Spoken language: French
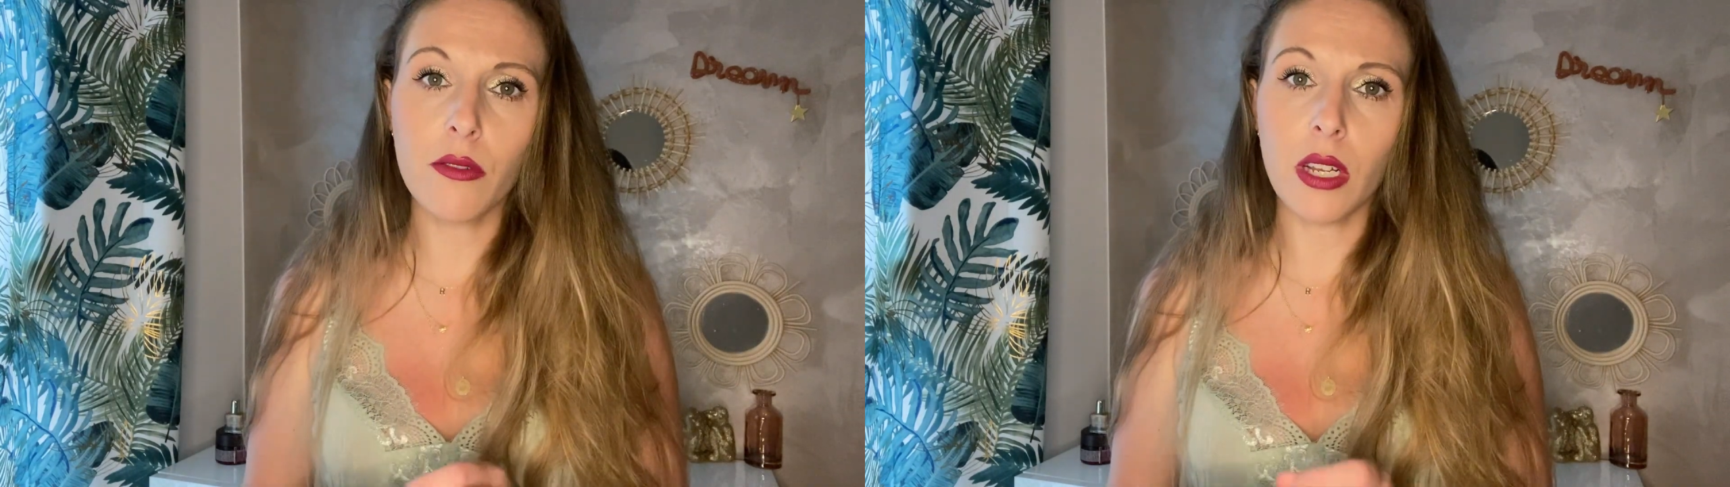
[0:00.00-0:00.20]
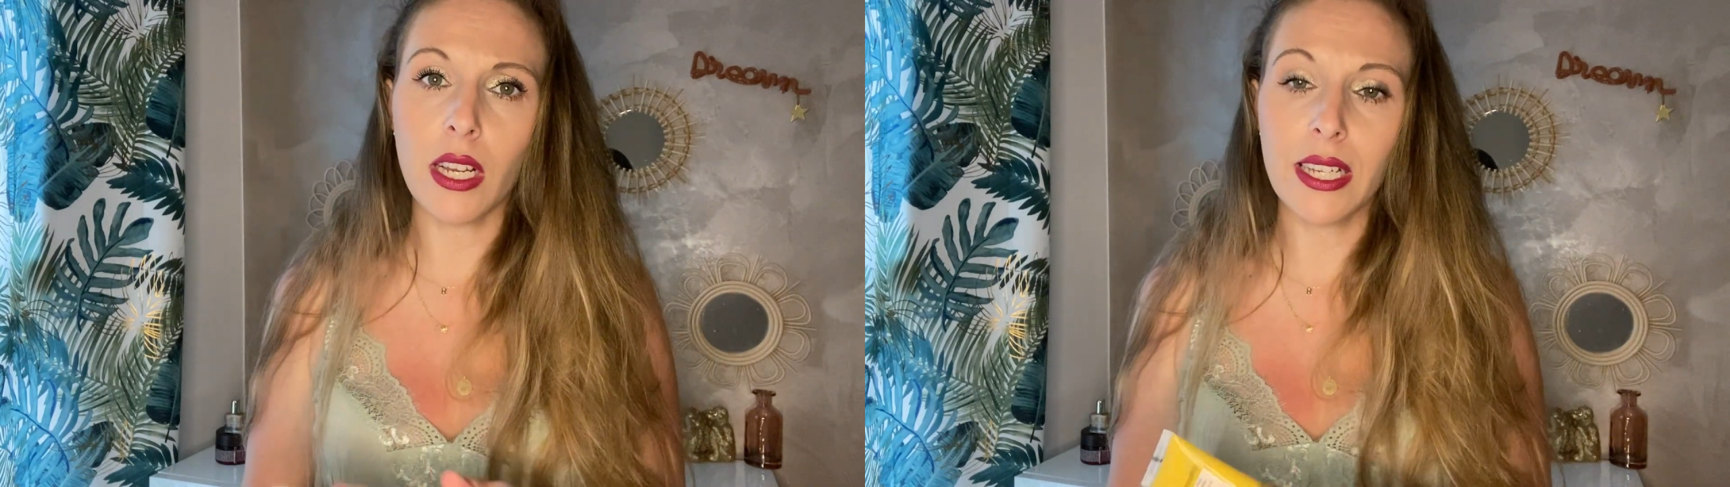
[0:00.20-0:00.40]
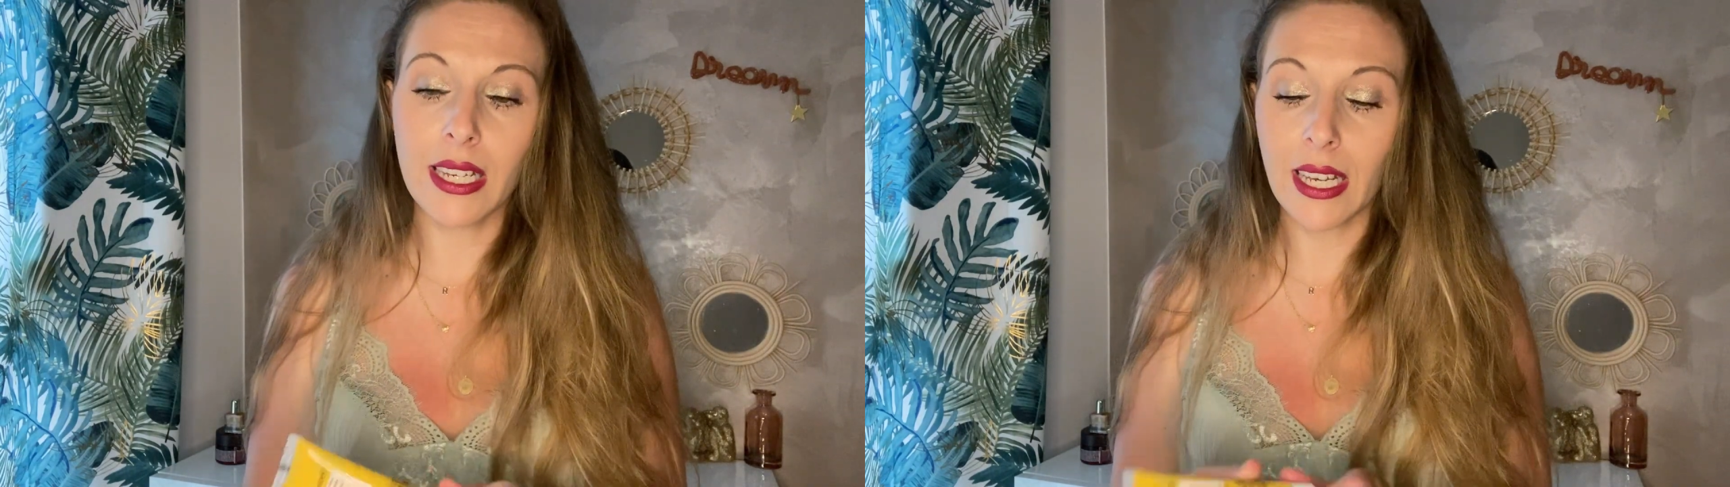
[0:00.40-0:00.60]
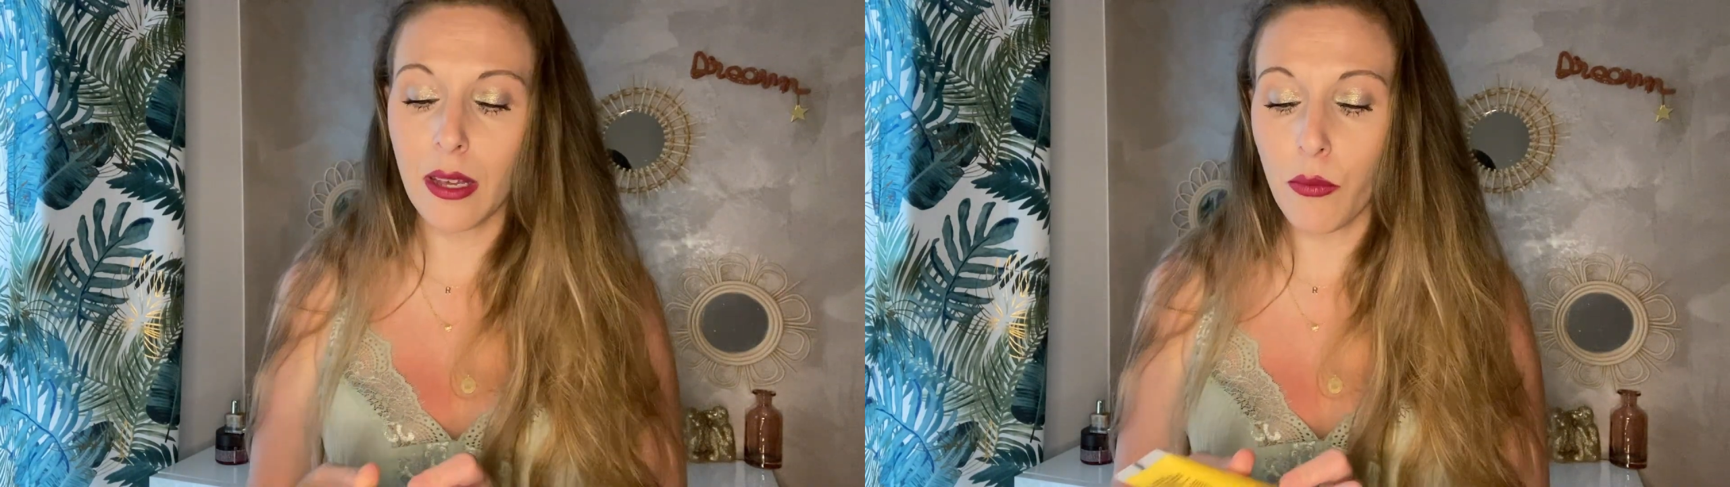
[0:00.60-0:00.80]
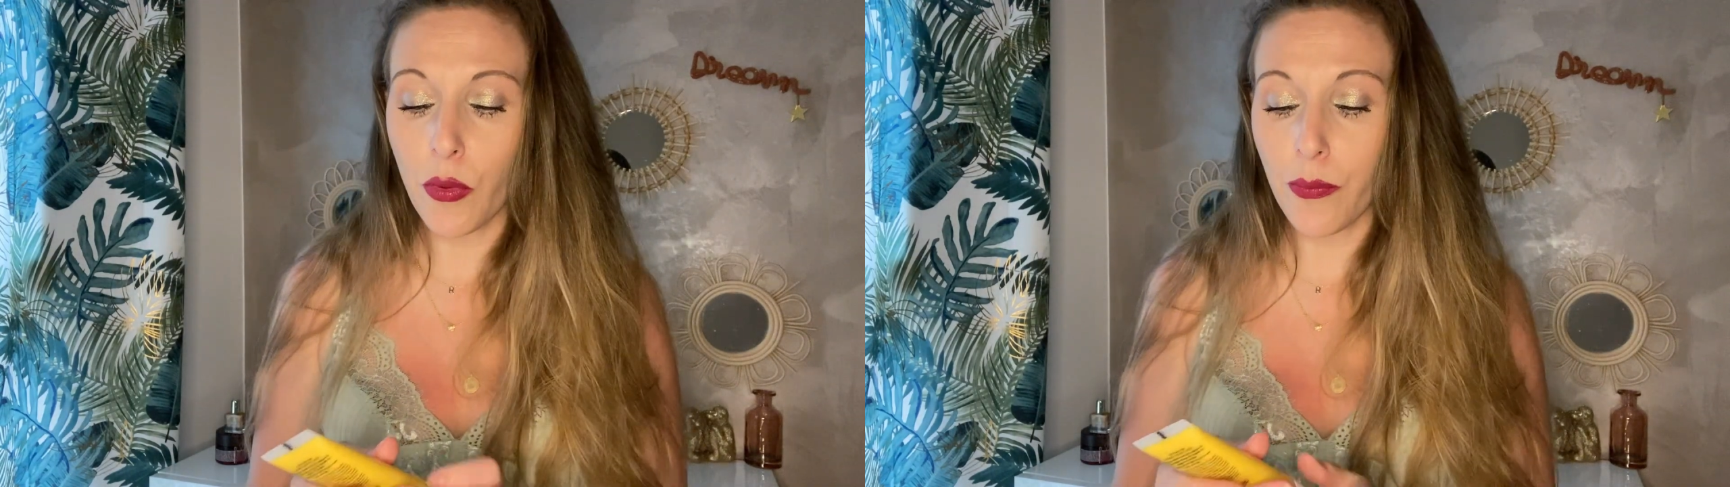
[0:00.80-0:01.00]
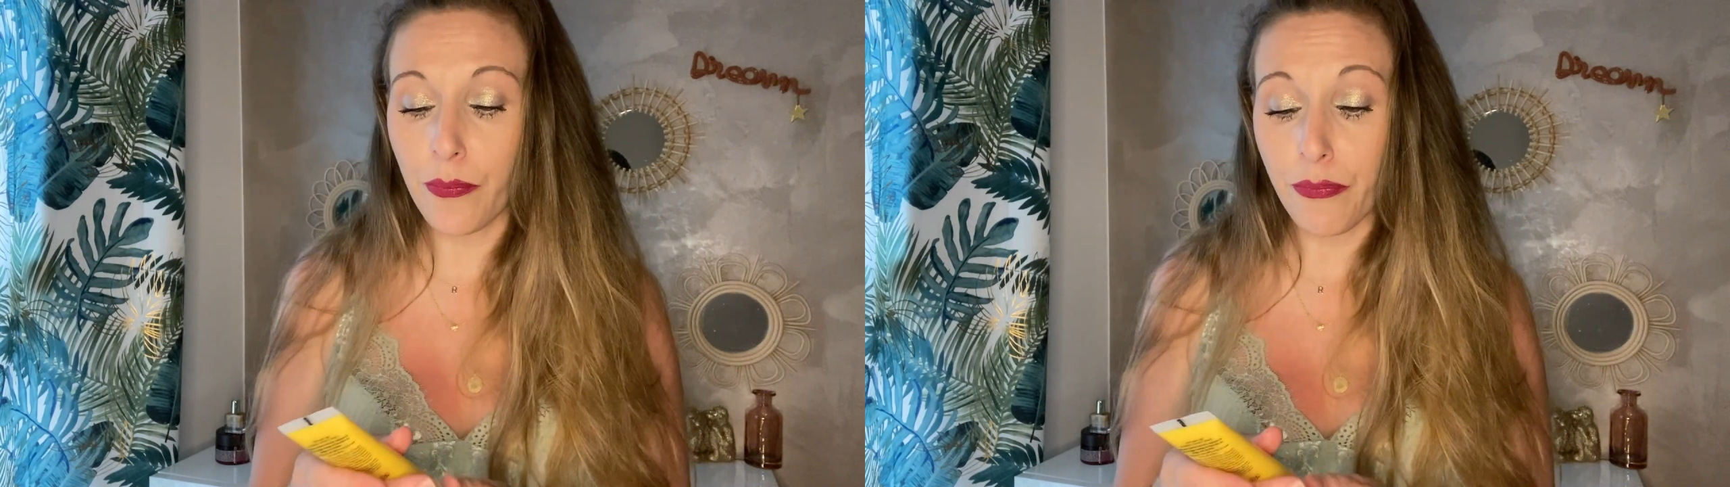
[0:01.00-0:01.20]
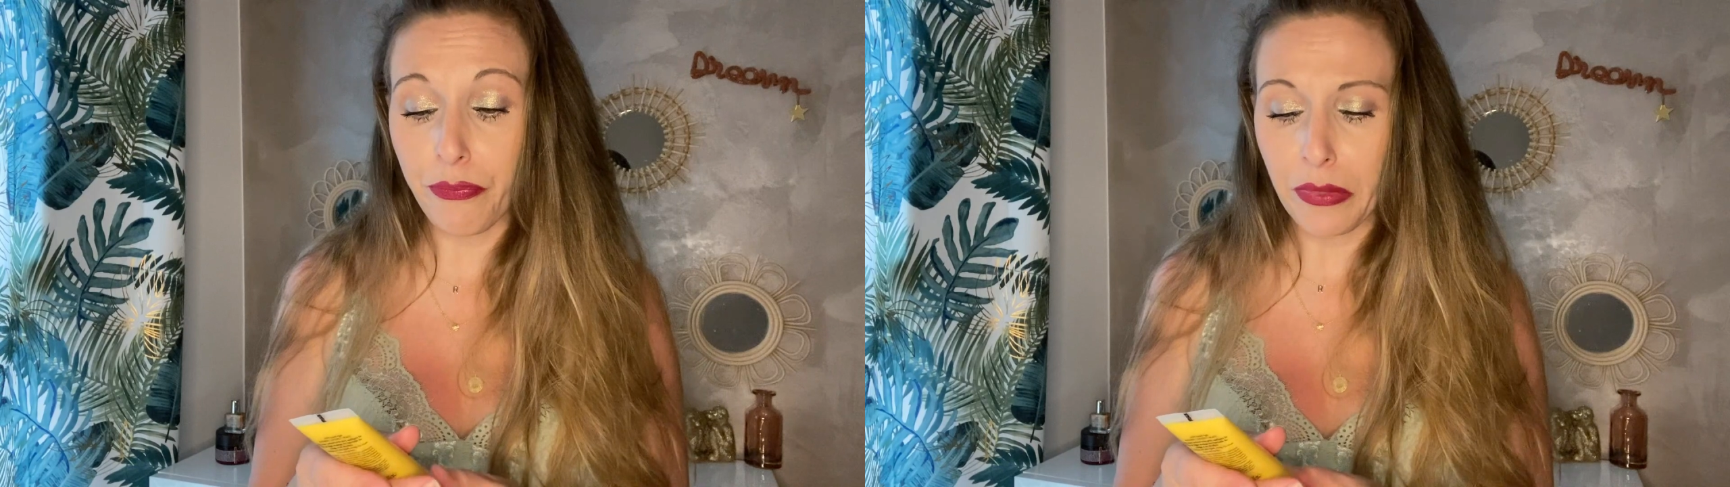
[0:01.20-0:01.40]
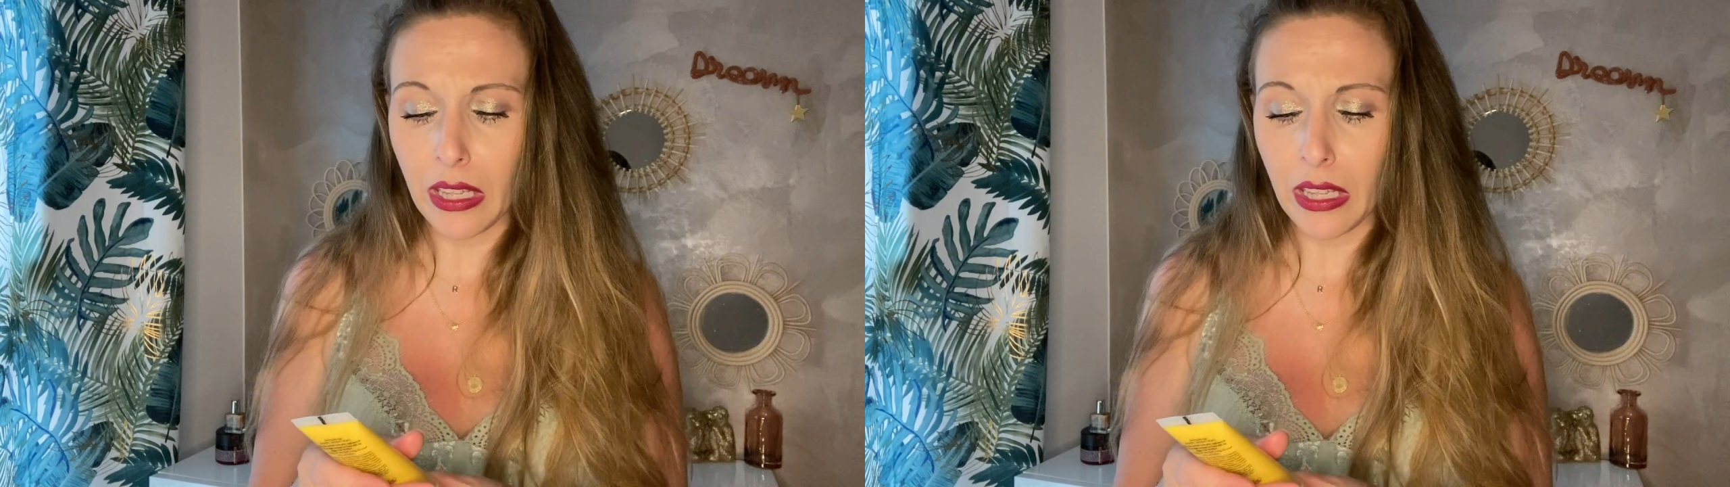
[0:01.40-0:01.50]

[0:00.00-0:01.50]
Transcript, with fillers: Voilà, les crèmes euh,